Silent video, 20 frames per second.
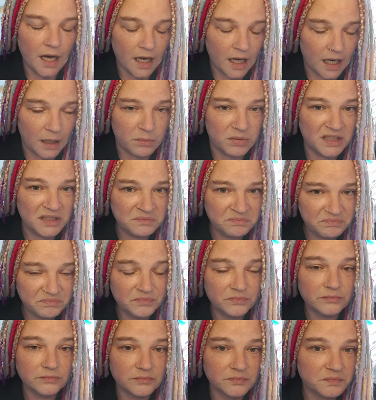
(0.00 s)
Aber
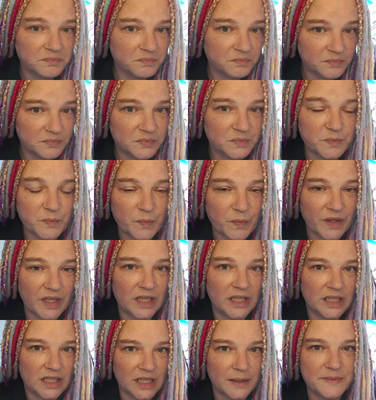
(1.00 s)

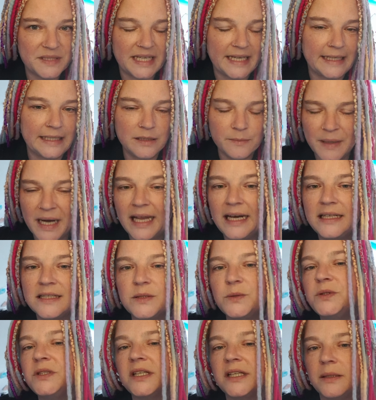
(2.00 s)
ich habe es echt immer alles
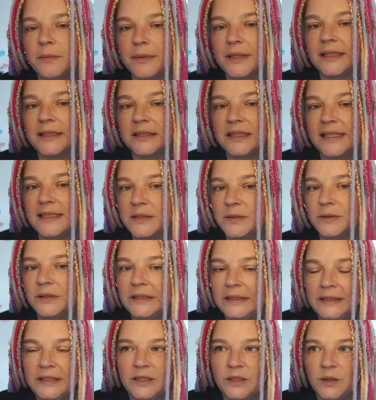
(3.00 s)
untergebracht. Also,
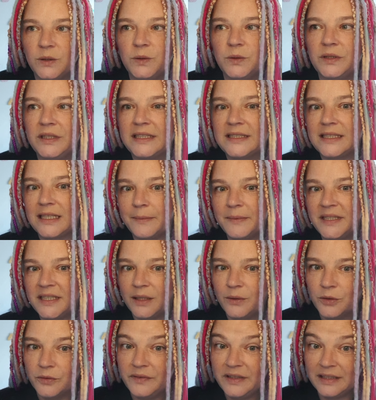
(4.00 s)
und jetzt habe ich ja
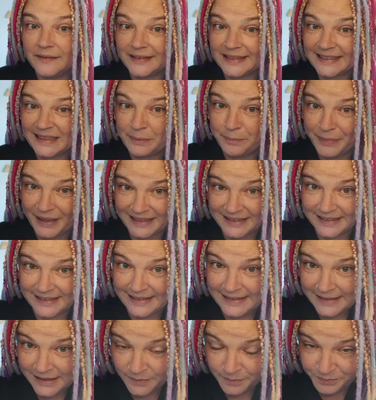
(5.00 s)
auch wieder was
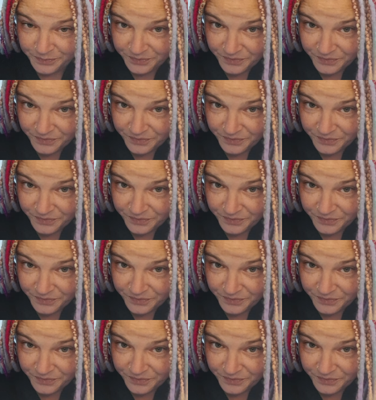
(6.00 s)
gebastelt.